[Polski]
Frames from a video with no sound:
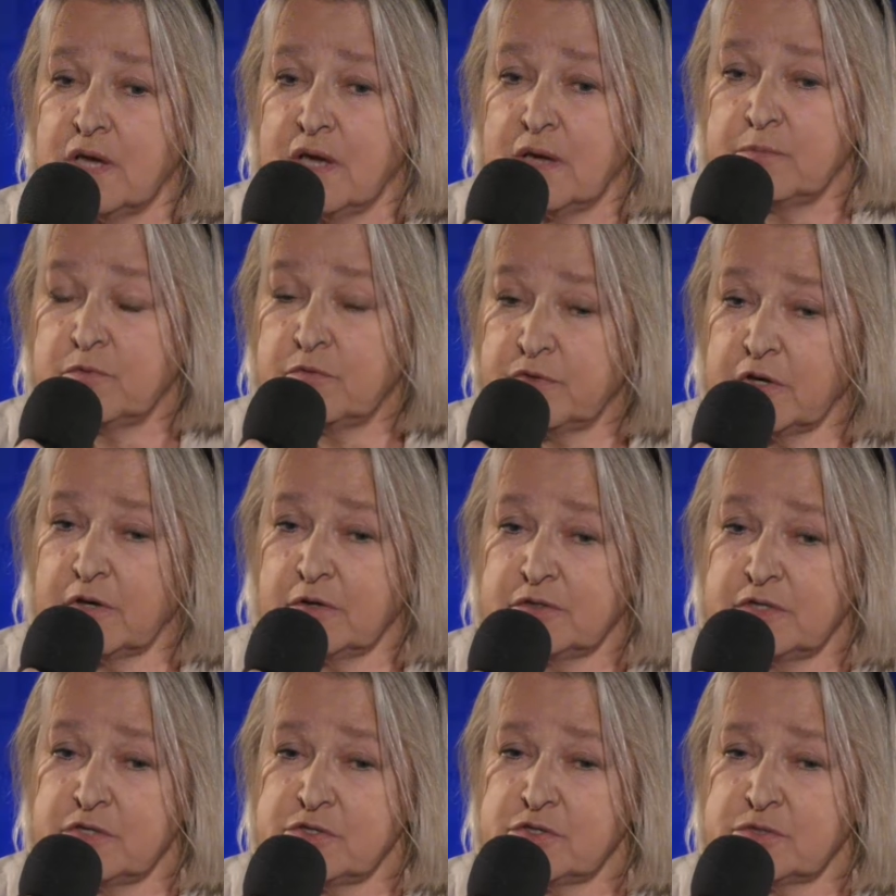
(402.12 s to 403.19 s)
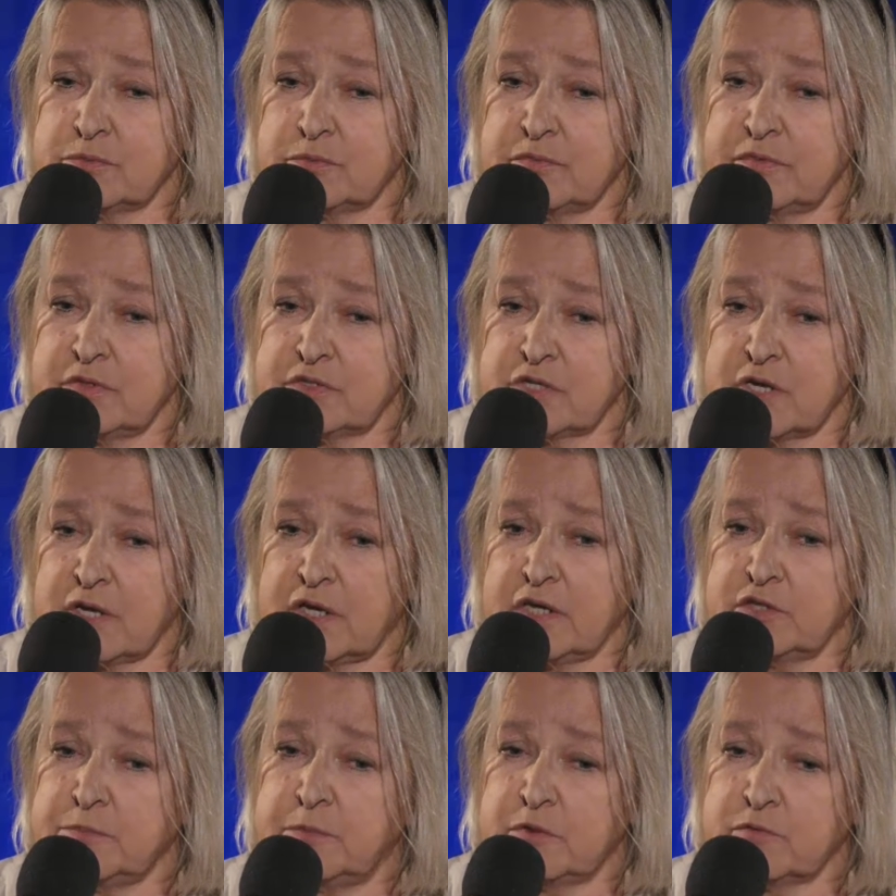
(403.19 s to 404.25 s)
i mówi o odejściu. Mówi, że
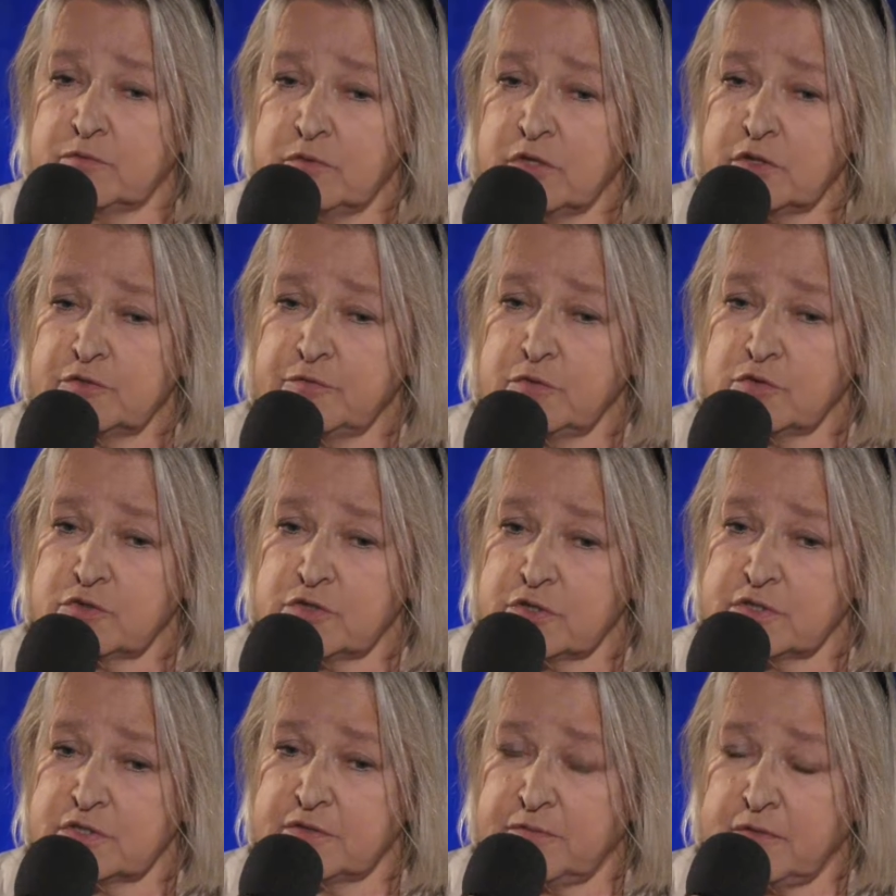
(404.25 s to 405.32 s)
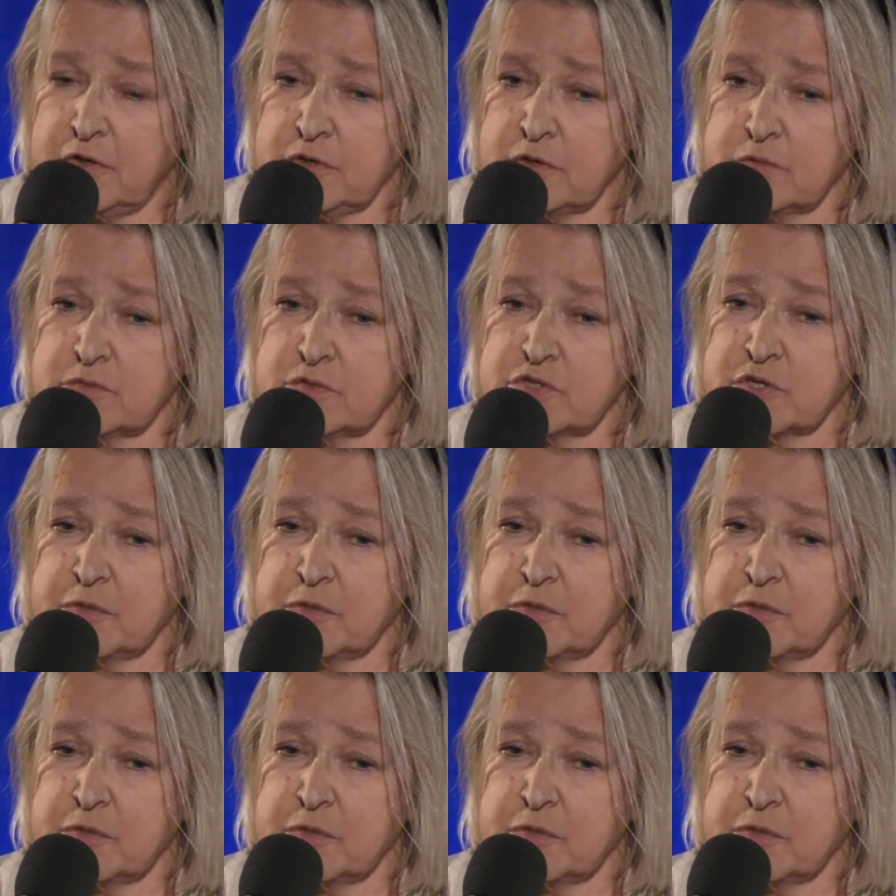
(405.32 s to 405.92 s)
kiedy porównuje twórczość swoją i